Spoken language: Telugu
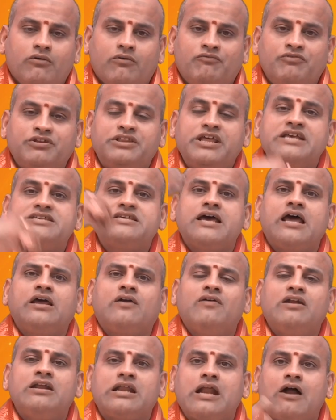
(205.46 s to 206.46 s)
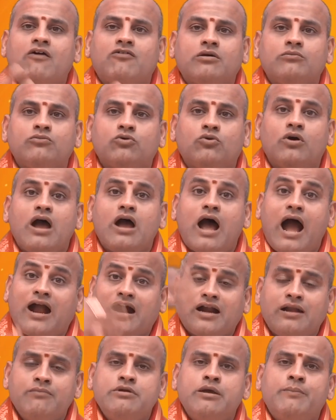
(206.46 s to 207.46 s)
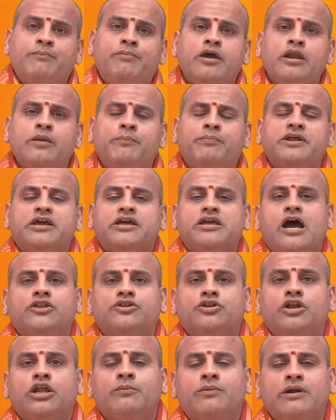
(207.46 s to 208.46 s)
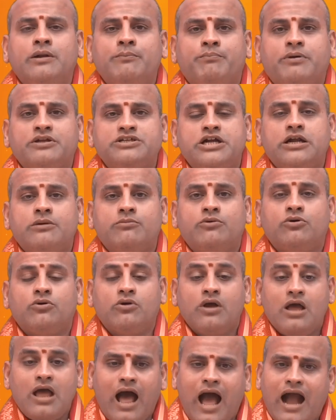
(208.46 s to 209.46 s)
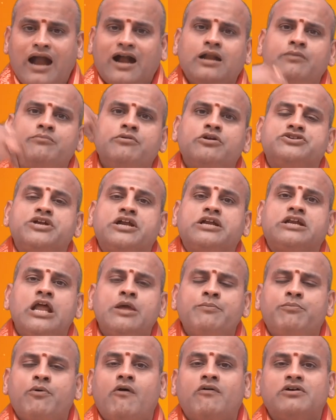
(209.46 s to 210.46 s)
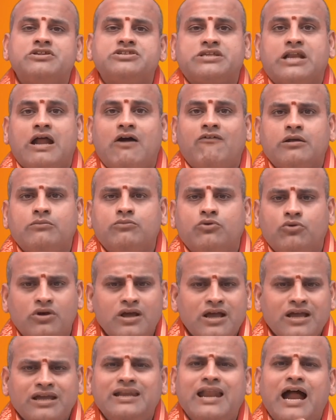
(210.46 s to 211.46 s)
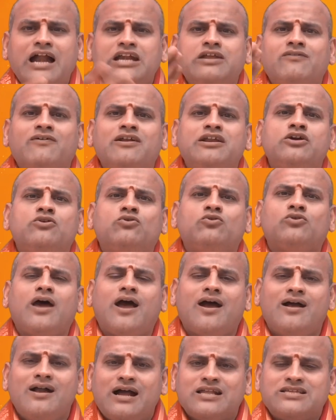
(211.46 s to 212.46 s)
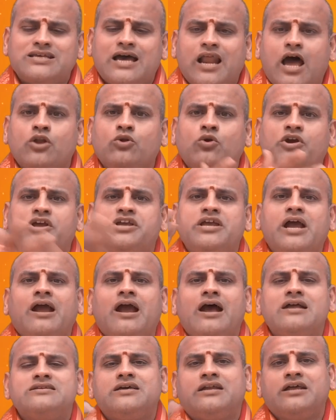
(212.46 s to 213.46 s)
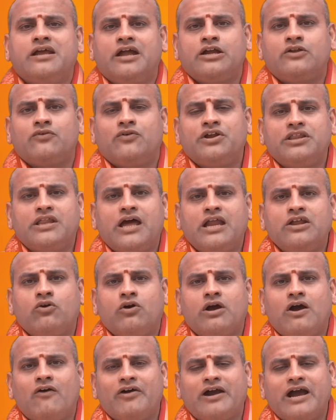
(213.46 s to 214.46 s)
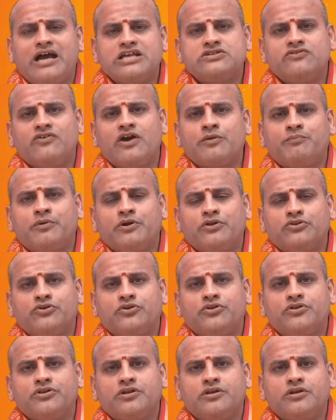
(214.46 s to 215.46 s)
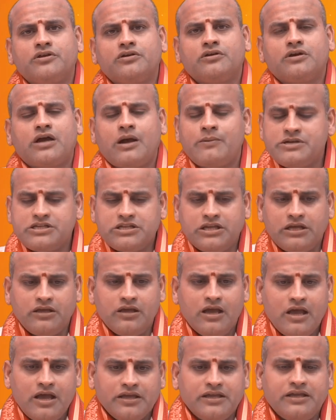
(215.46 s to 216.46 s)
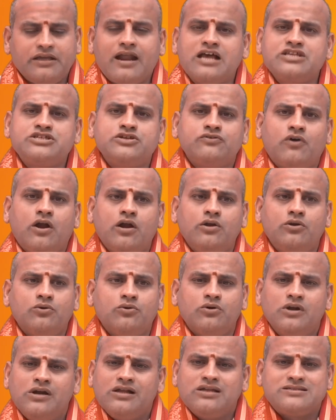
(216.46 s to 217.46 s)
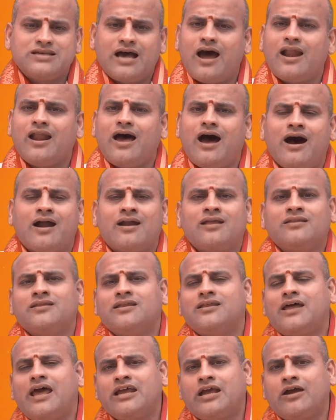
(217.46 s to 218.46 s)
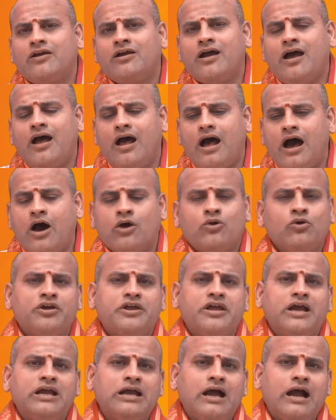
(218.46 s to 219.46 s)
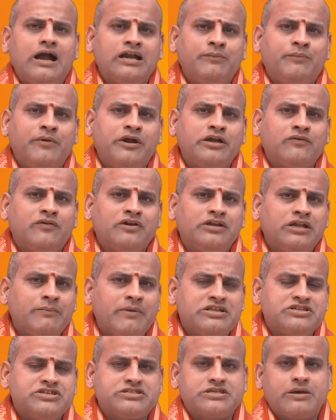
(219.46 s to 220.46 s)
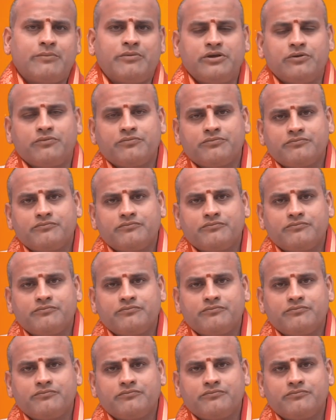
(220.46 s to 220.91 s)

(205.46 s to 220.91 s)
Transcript: విదేశాలకు వెళ్ళి రావడము అక్కడ మీ పేరు ప్రఖ్యాతులు నిలబడింపజేయడము అక్కడ మీరు సెటిల్ అయిపోవాల్సి రావడము ఇలాంటివన్నీ కూడా చాలా అనూహ్యంగా జరిగేటువంటి దానికి ఒక అవకాశం ఏర్పడుతోంది కాబట్టి ఈ రాశి వాళ్ళు చాలా ఆనందదాయకంగా ఆరోగ్యంగా గడిపేటువంటి మంచి సమయం